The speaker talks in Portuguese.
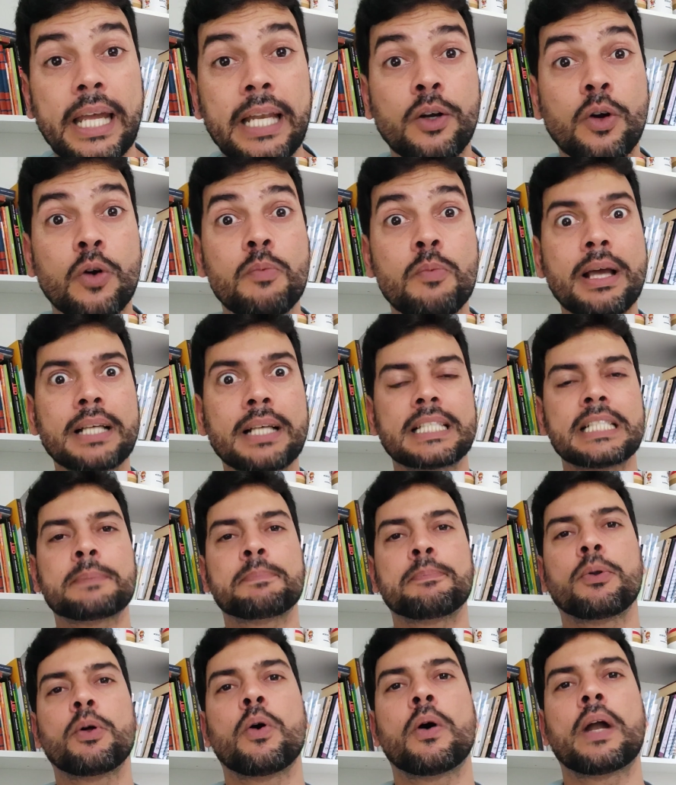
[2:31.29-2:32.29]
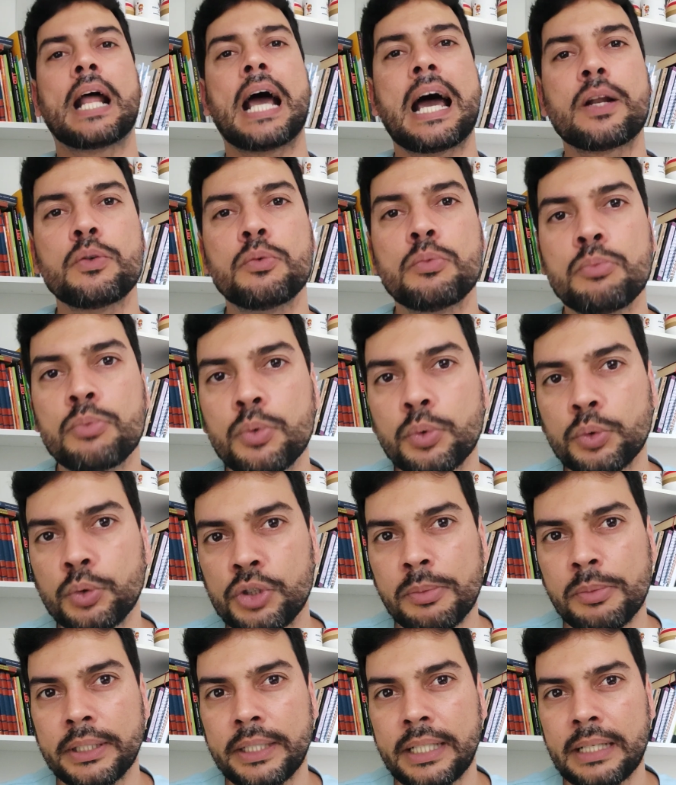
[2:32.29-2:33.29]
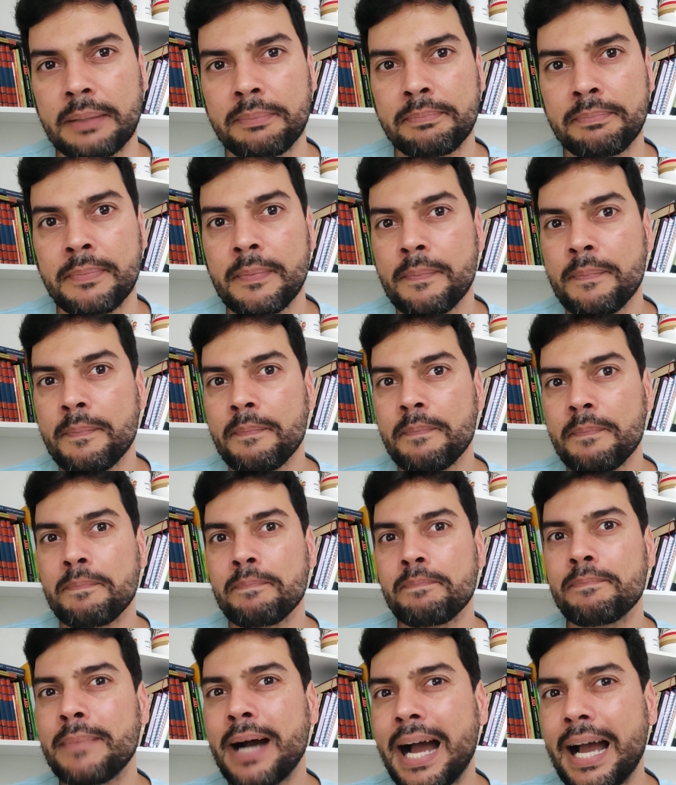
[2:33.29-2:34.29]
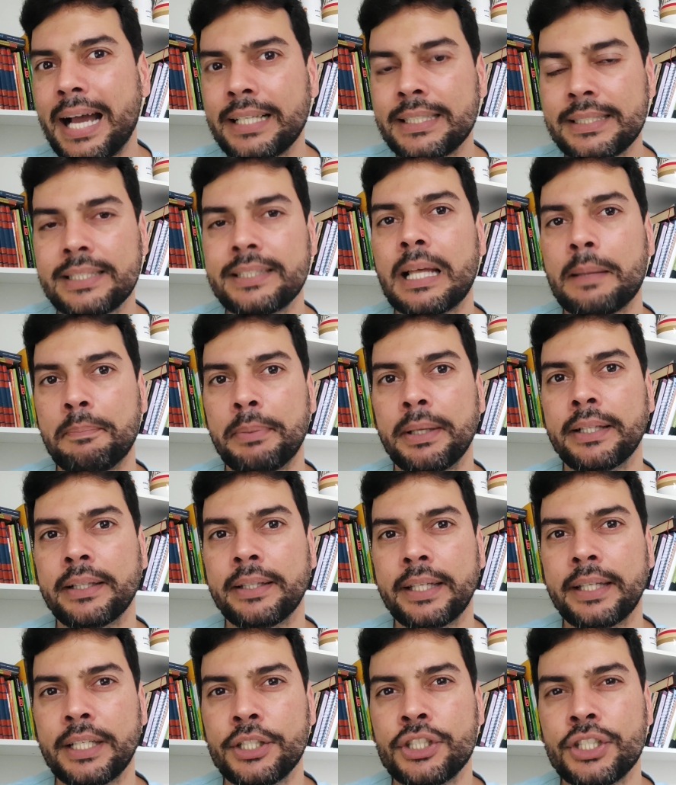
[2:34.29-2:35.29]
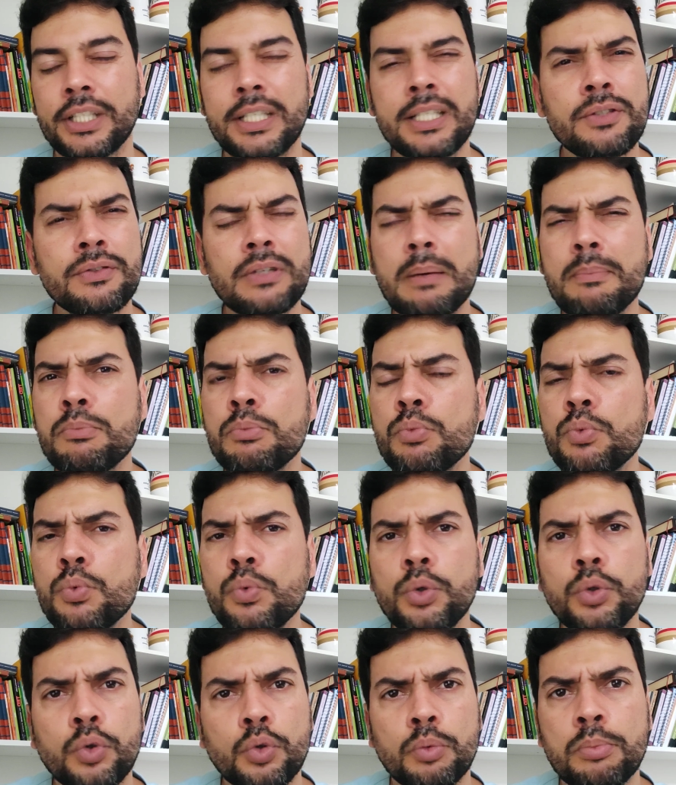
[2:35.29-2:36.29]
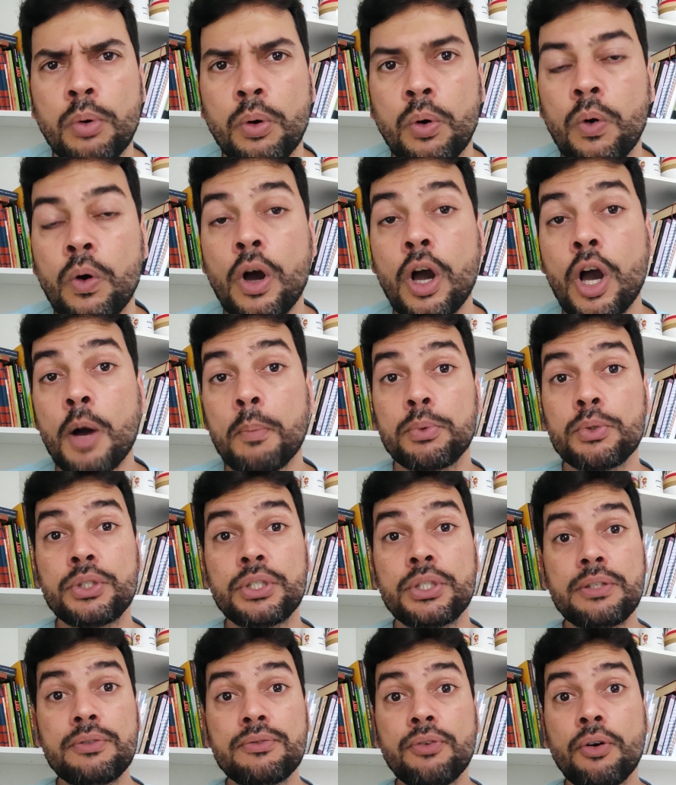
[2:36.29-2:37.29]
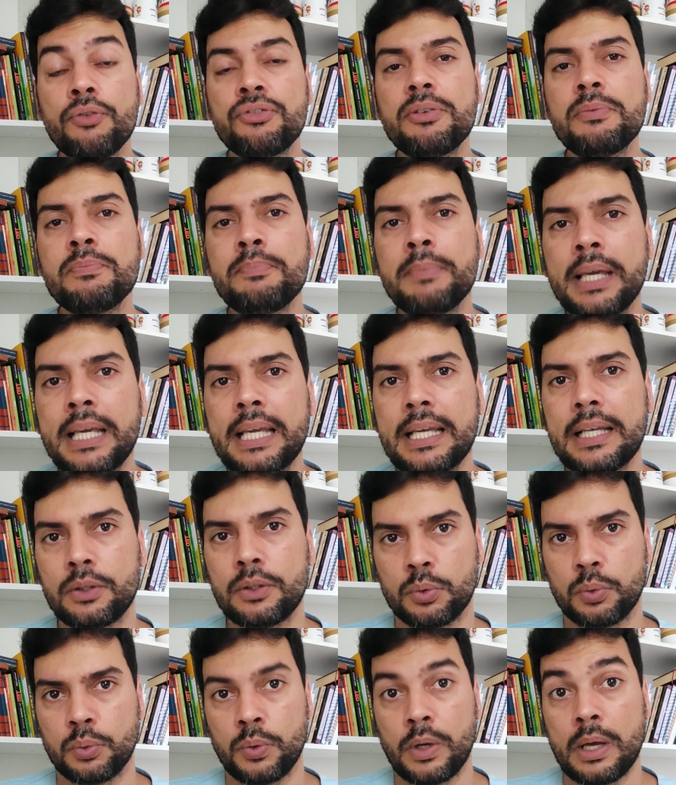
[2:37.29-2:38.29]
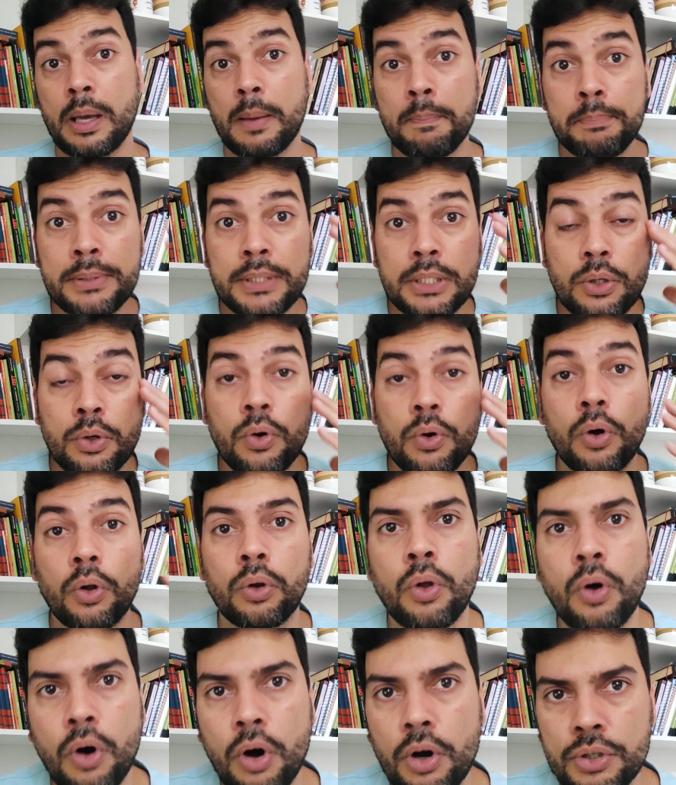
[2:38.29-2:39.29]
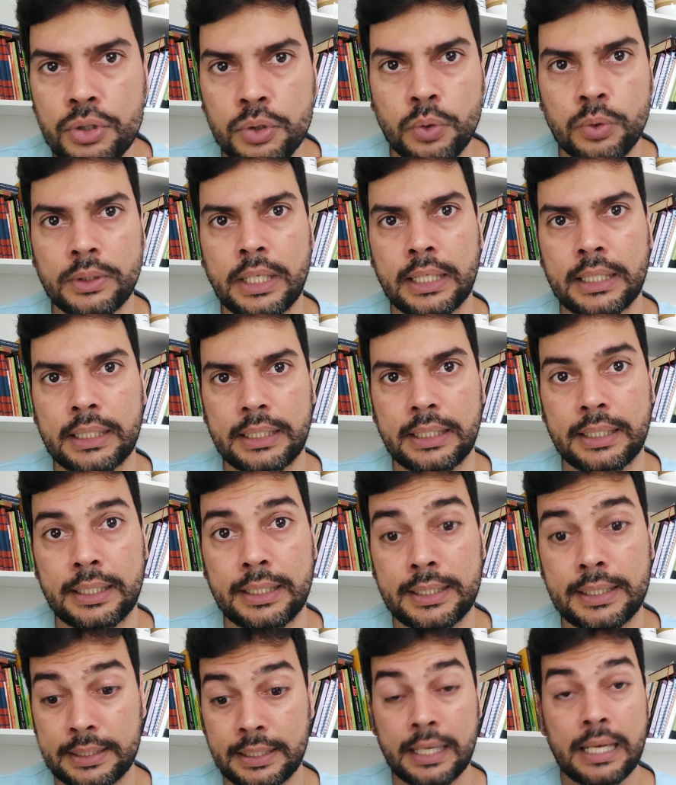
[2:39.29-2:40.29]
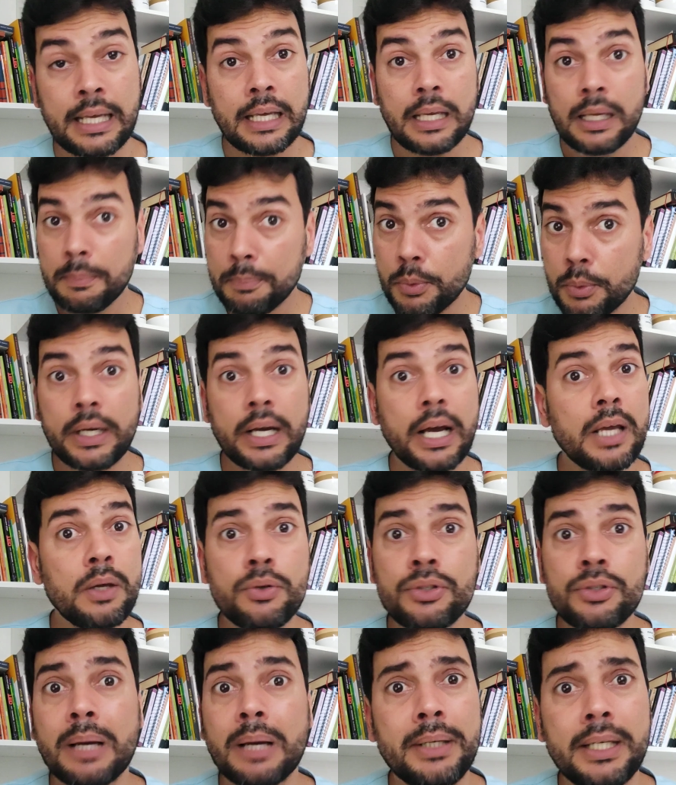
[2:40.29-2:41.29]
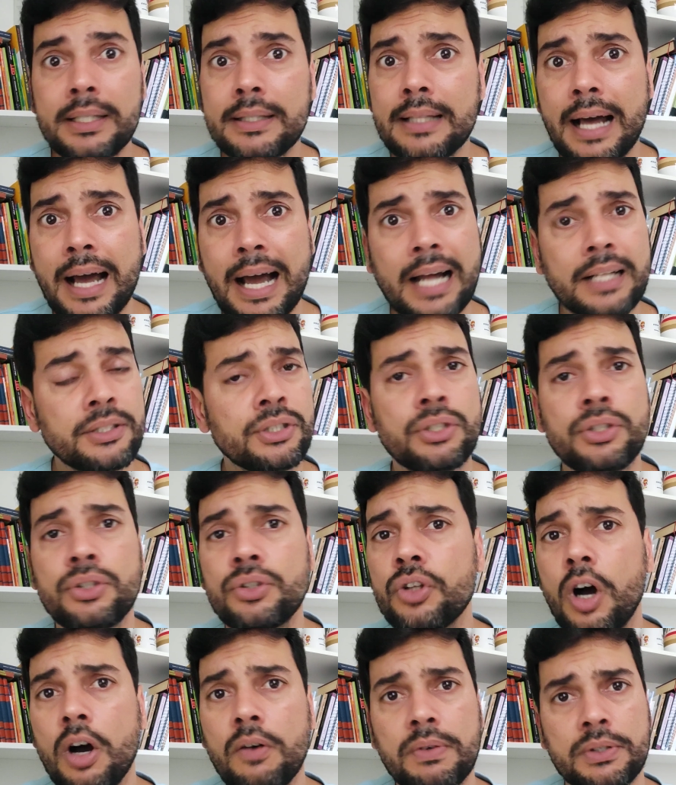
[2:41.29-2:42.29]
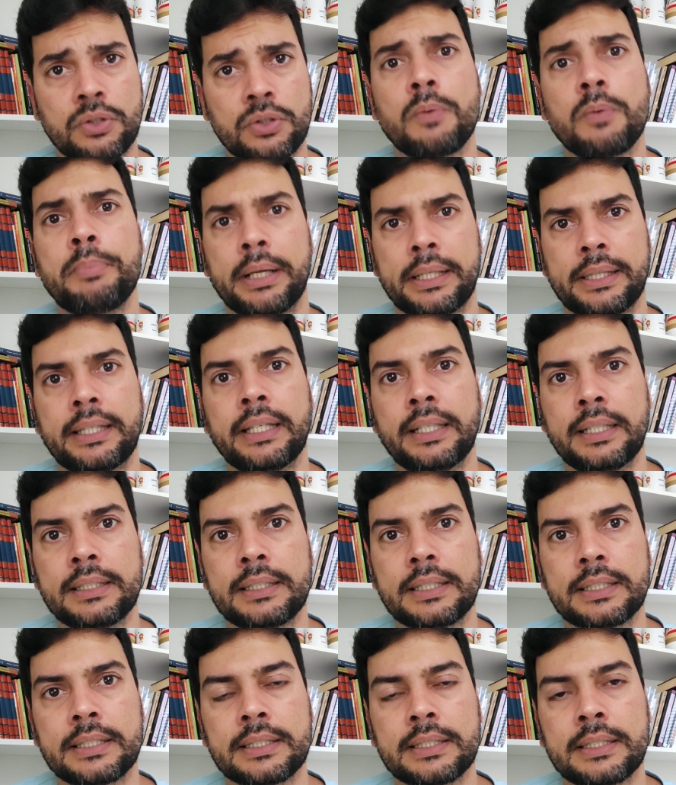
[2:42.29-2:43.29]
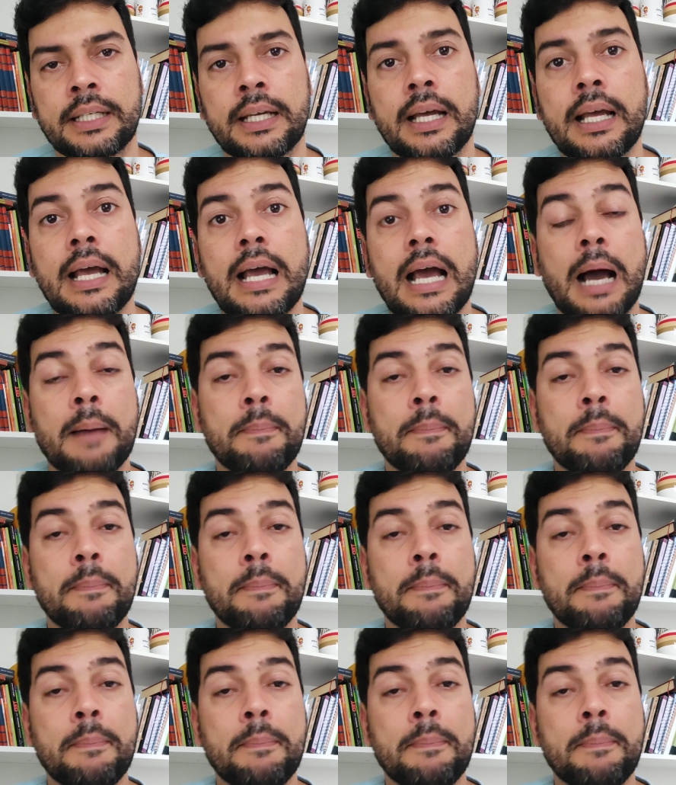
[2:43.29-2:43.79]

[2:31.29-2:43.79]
Ele começa a explorar o mundo de maneira mais independente. Isso é muito bom para o desenvolvimento psicológico da criança e para o ganho de habilidades, de novas competências. Né?